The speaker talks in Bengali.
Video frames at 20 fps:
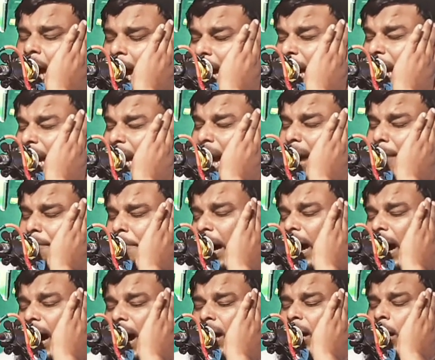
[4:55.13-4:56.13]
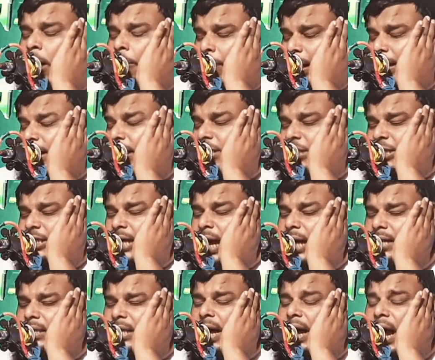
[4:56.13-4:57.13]
আল্লাহ পাক ফরিশতা
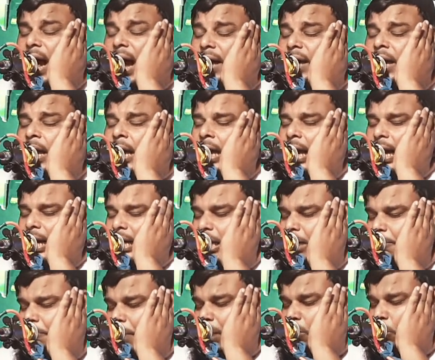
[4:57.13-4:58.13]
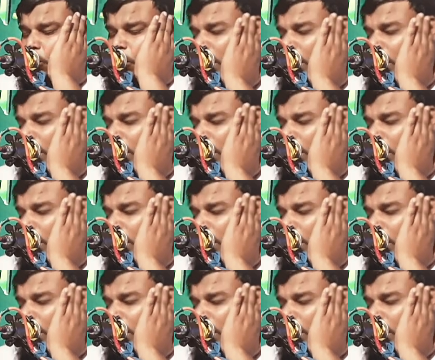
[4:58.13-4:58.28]
তারা জায়গায় খালিদ বিন